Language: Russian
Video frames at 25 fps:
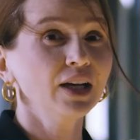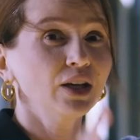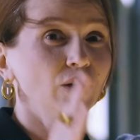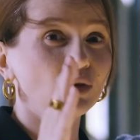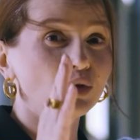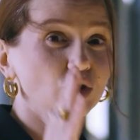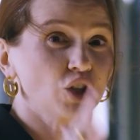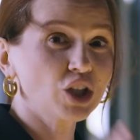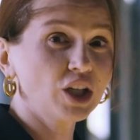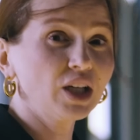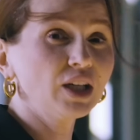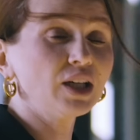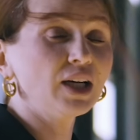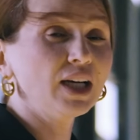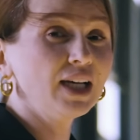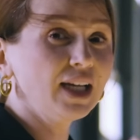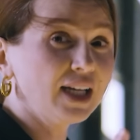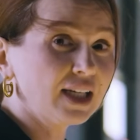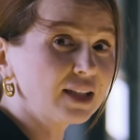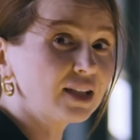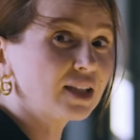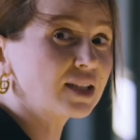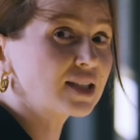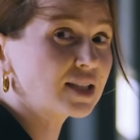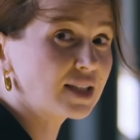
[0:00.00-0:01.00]
и уже
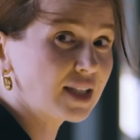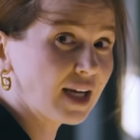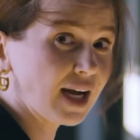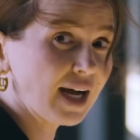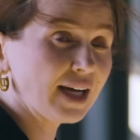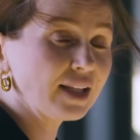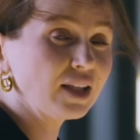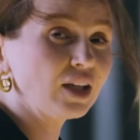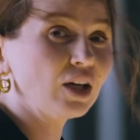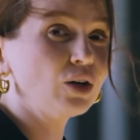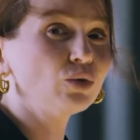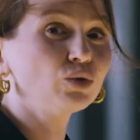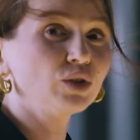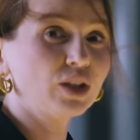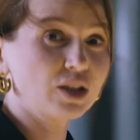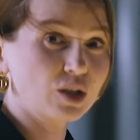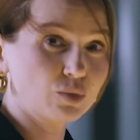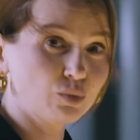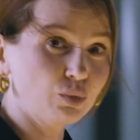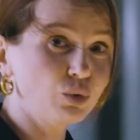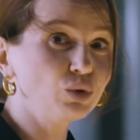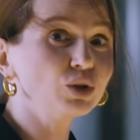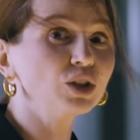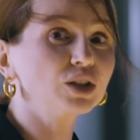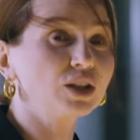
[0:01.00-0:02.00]
это здание у
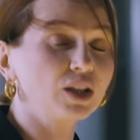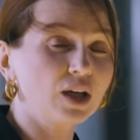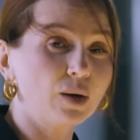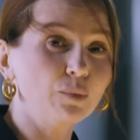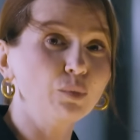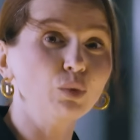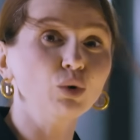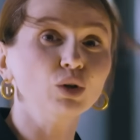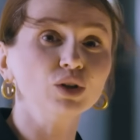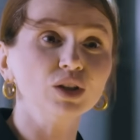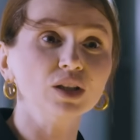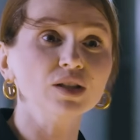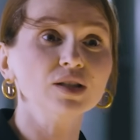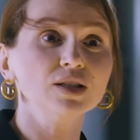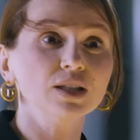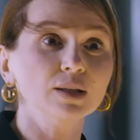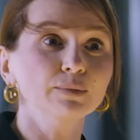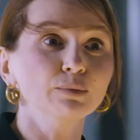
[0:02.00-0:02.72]
нас будет работать